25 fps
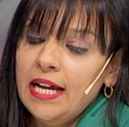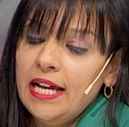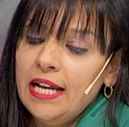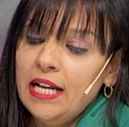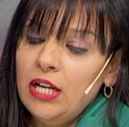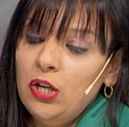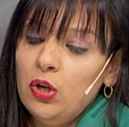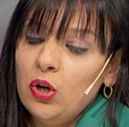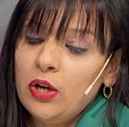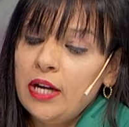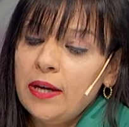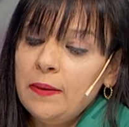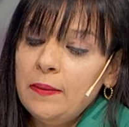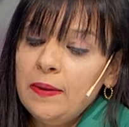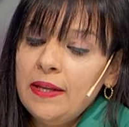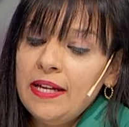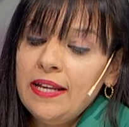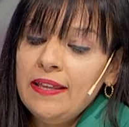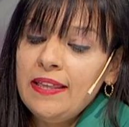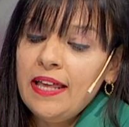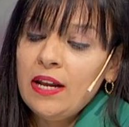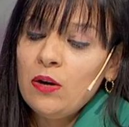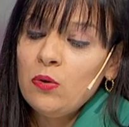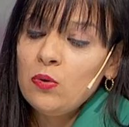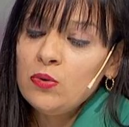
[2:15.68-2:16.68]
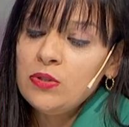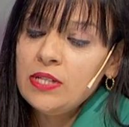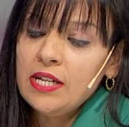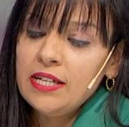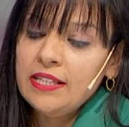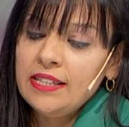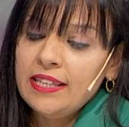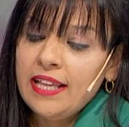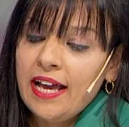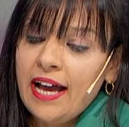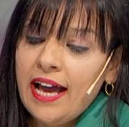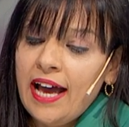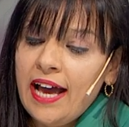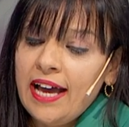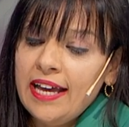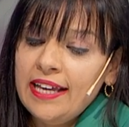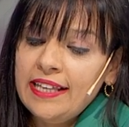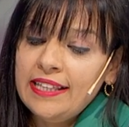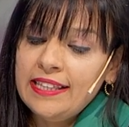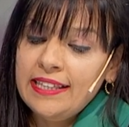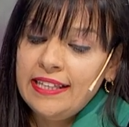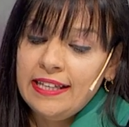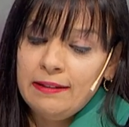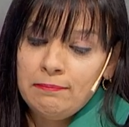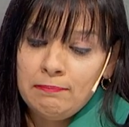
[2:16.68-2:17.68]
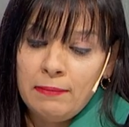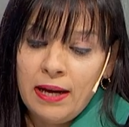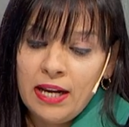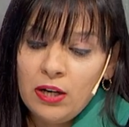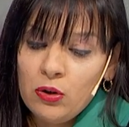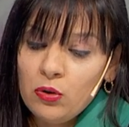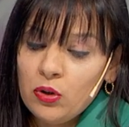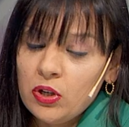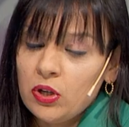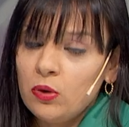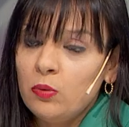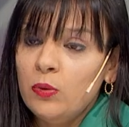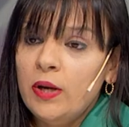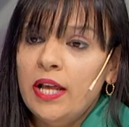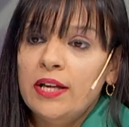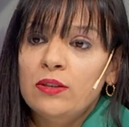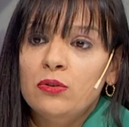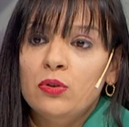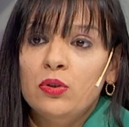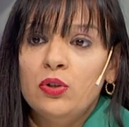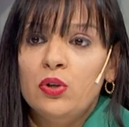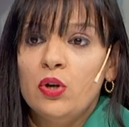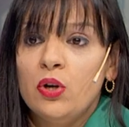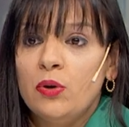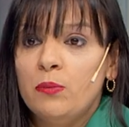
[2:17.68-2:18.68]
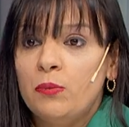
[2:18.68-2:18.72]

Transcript: Lo que viene a dar luz este marco regulatorio,